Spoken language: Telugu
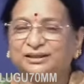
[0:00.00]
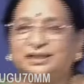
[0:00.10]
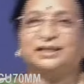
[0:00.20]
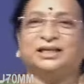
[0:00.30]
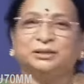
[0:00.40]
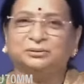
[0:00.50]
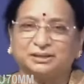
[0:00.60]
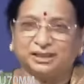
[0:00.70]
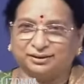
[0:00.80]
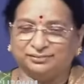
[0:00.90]
అందరికీ
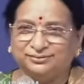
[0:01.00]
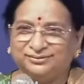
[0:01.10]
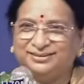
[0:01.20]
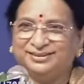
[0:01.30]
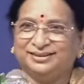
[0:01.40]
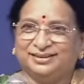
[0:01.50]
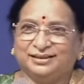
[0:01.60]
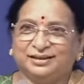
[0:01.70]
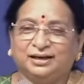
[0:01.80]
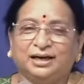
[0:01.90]
నమస్కారం
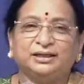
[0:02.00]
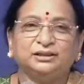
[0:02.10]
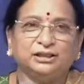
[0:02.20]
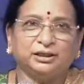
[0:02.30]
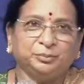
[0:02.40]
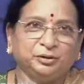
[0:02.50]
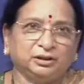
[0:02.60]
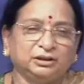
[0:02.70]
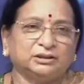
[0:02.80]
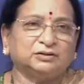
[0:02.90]
ఆయన చనిపోయి
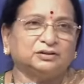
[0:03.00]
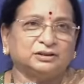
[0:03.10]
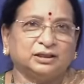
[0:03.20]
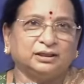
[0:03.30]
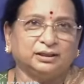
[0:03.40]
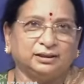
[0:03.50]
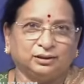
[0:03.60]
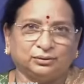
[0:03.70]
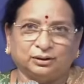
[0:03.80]
ఇన్ని సంవత్సరాలైనా